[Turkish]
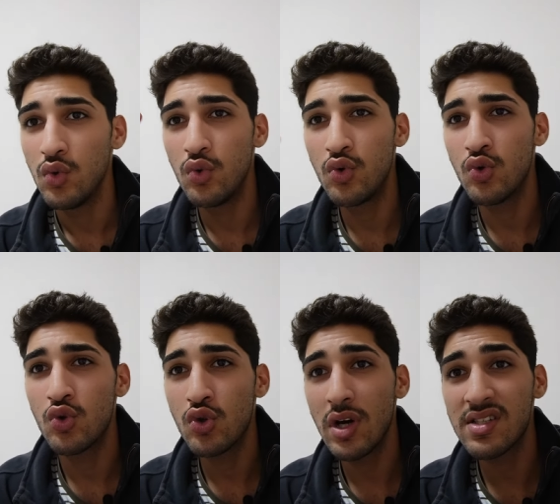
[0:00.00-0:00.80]

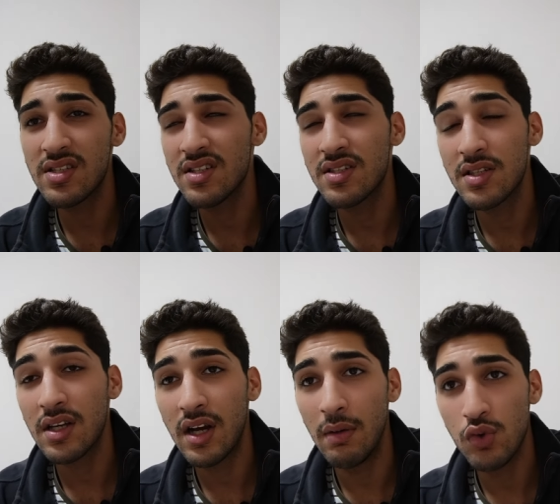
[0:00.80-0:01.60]
Üçüncüsü aslında
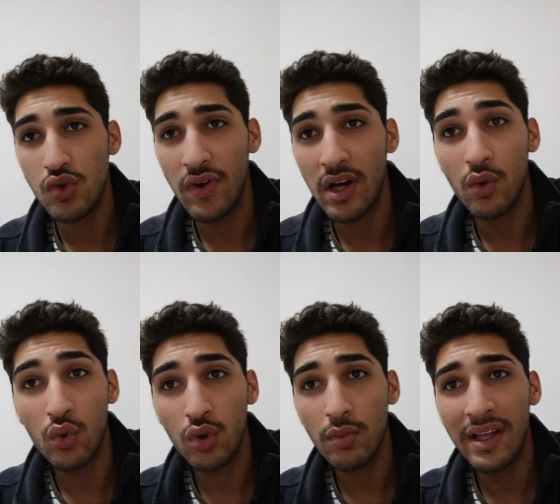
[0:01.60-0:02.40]
size kampüsü falan
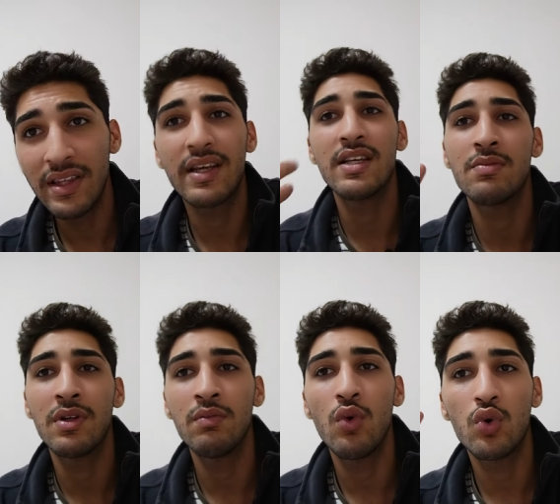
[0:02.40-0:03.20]
okulu ben de
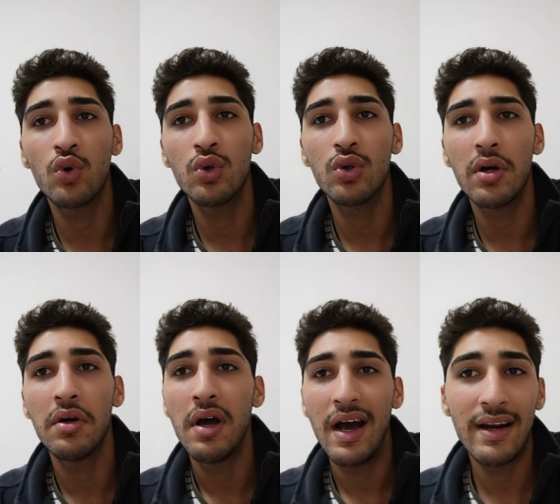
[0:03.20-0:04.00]
gezmedim. Okulu
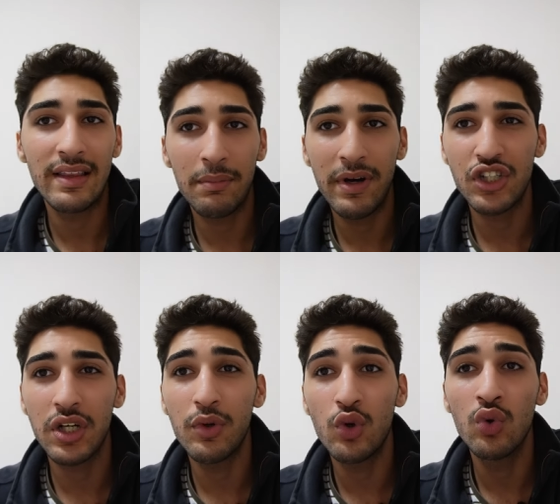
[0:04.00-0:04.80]
da artık
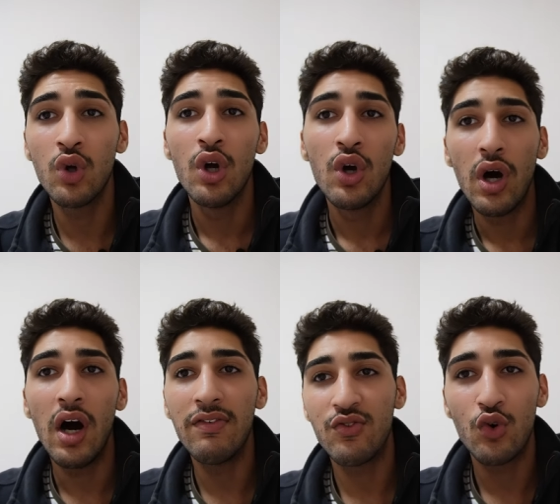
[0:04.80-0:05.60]
başka bir gün
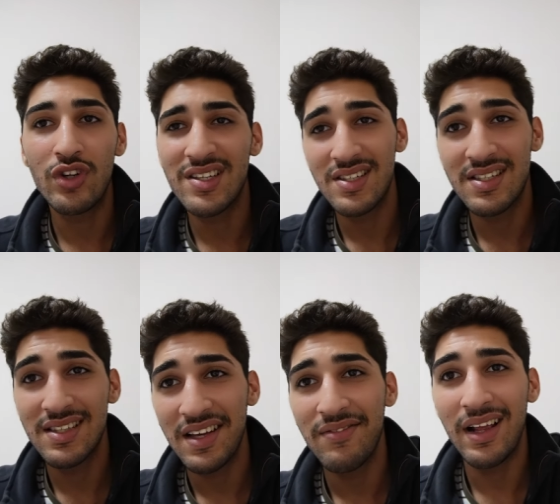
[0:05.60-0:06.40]
Afyon
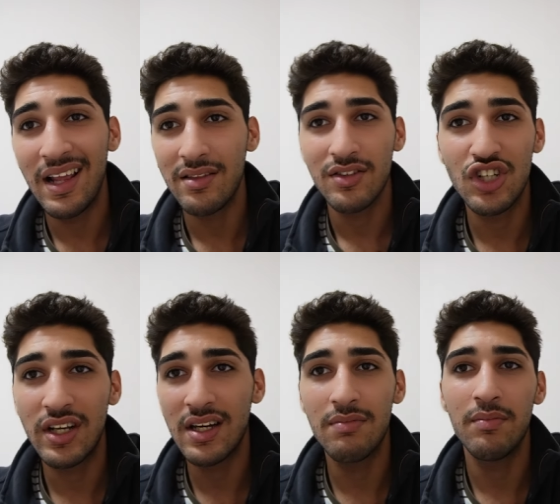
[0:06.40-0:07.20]
gezisinde falan
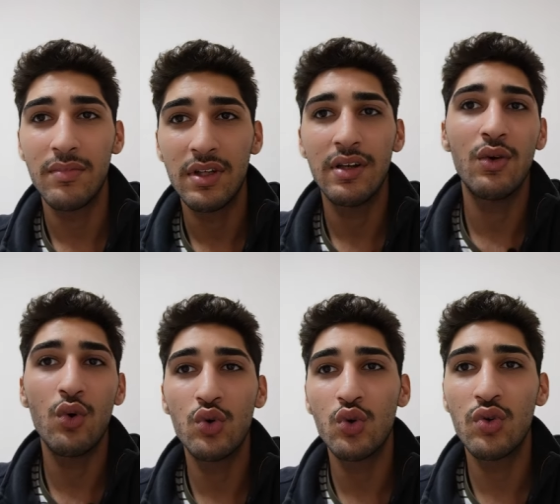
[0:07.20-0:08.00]
çekerim. Yani
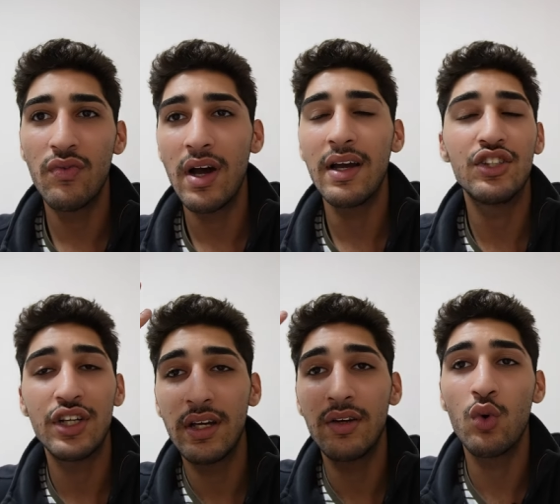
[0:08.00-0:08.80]
o yurdu
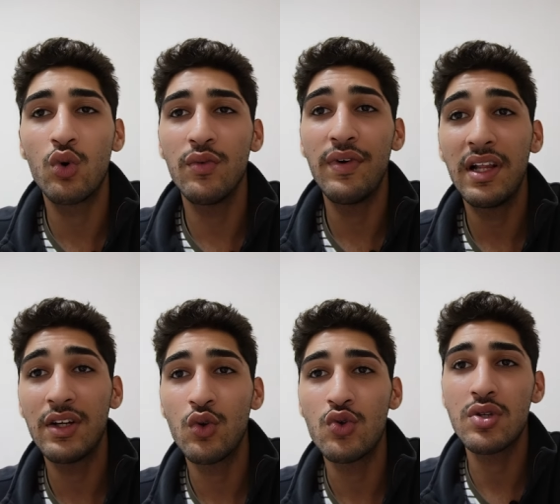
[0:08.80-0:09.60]
şeyi, okulu
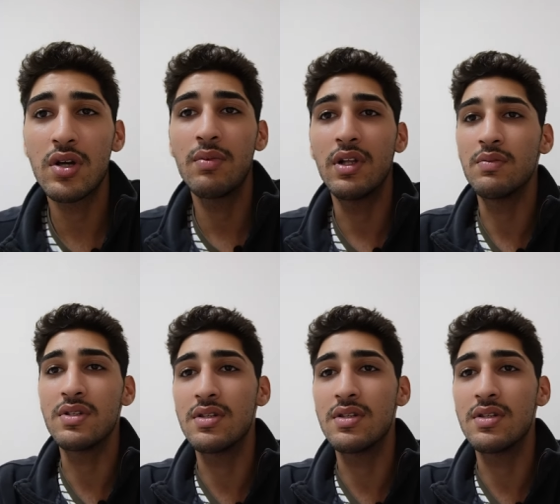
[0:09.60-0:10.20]
falan gösterebilirim